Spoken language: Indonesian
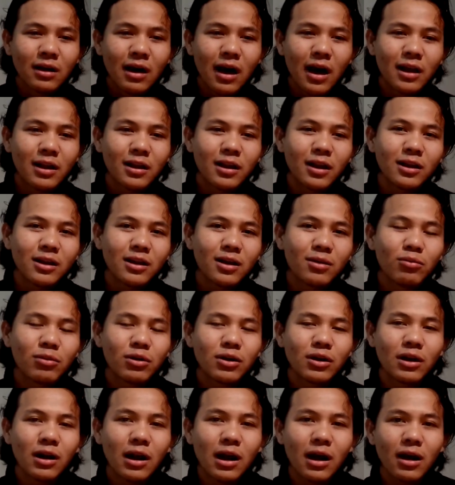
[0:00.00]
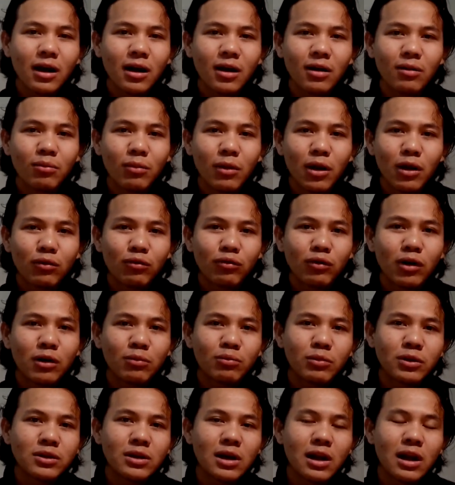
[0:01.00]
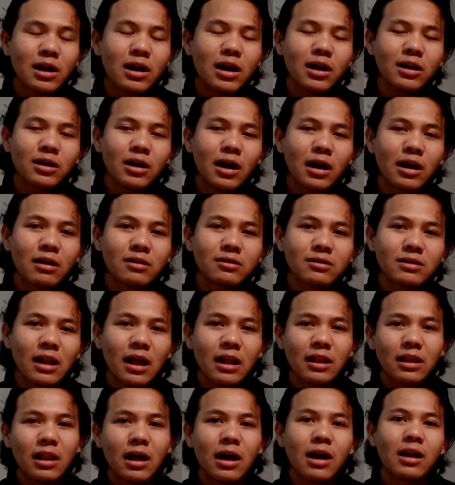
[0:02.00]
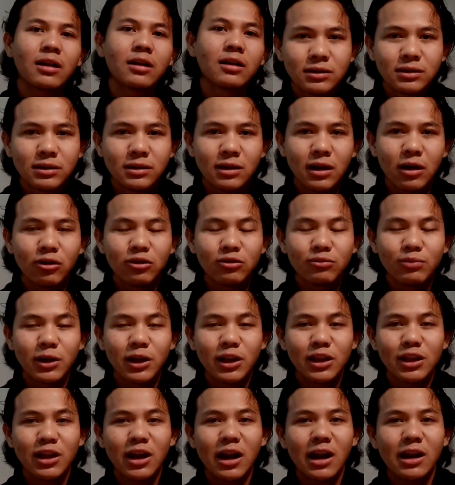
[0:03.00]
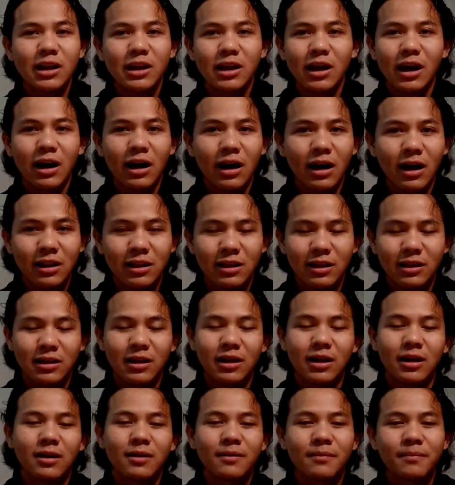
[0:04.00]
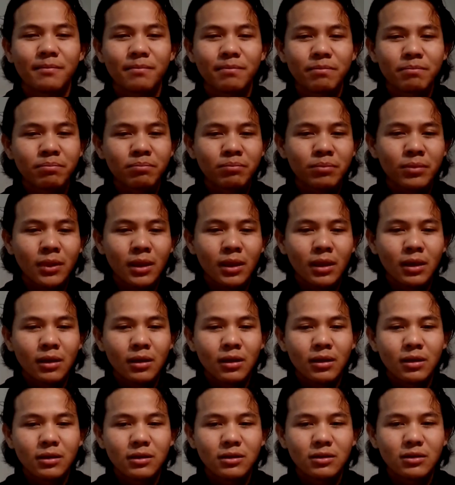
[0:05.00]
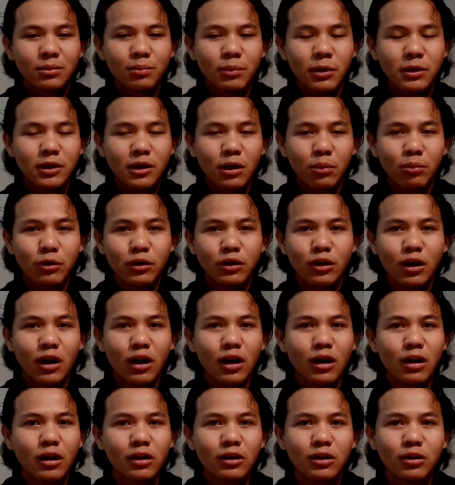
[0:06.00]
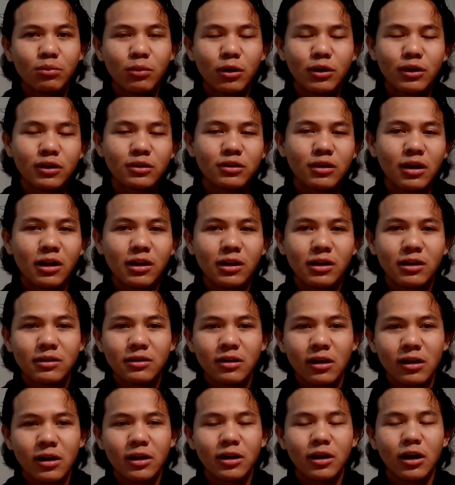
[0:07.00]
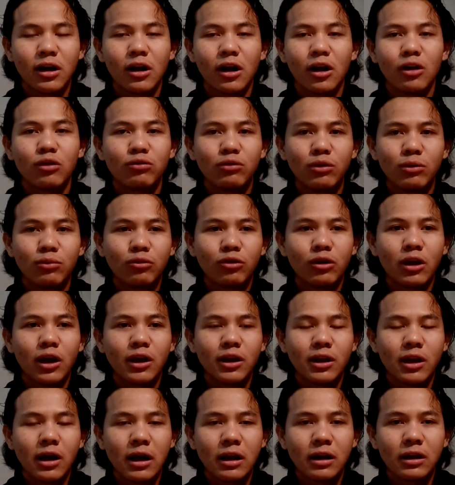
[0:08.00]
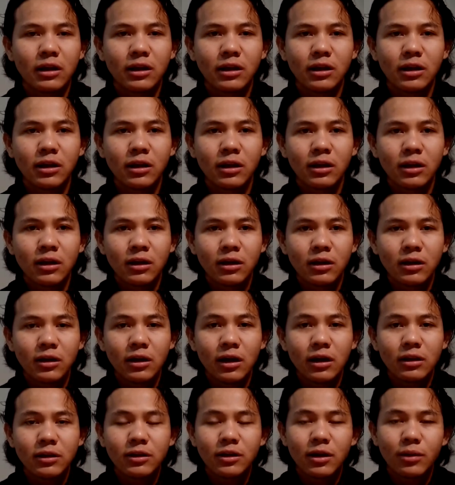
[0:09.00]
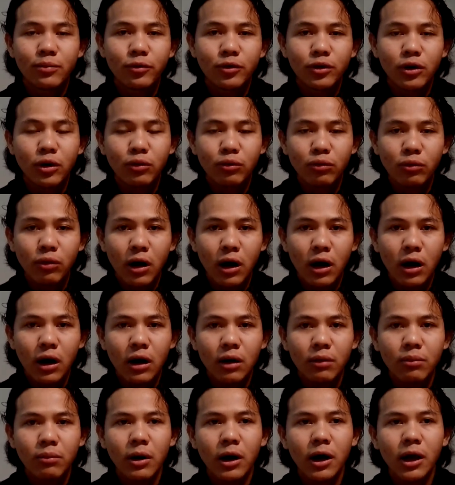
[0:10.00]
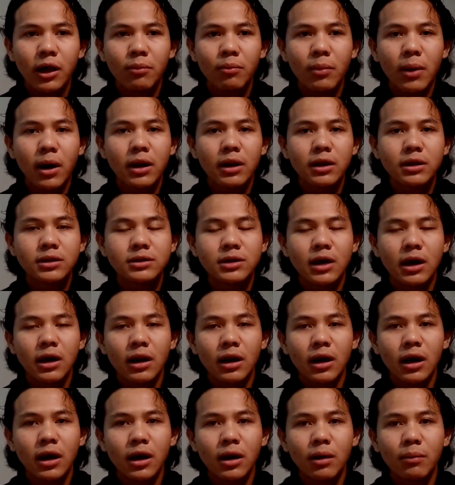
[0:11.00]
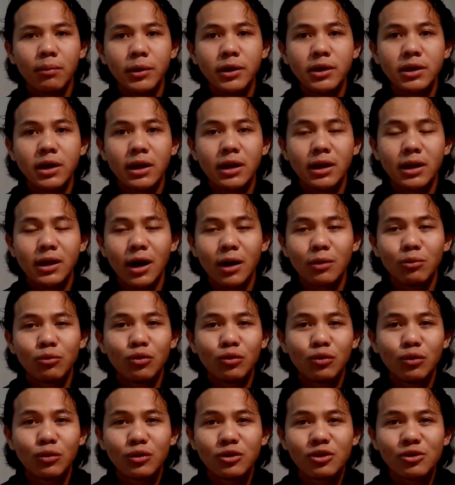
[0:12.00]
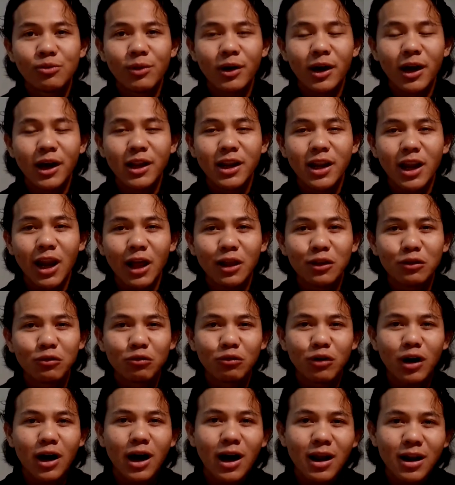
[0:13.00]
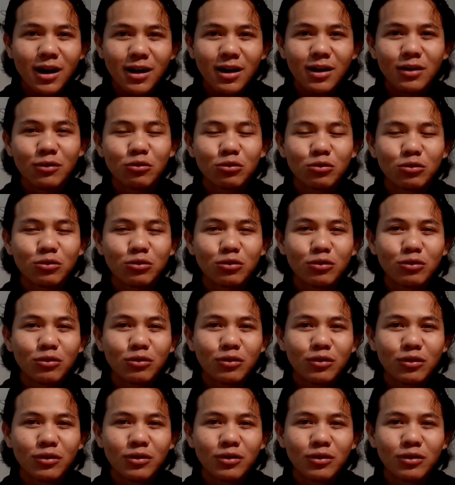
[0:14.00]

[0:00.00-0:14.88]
akhirnya dia bergerak melakukan perjalanan ke arah selatan ke laut Mediterania katanya sepanjang perjalanan banyak sekali kisah yang dia lalui mulai dari dia tidak punya uang bagaimana cara menjadikan buku sebagai nilai tukar untuk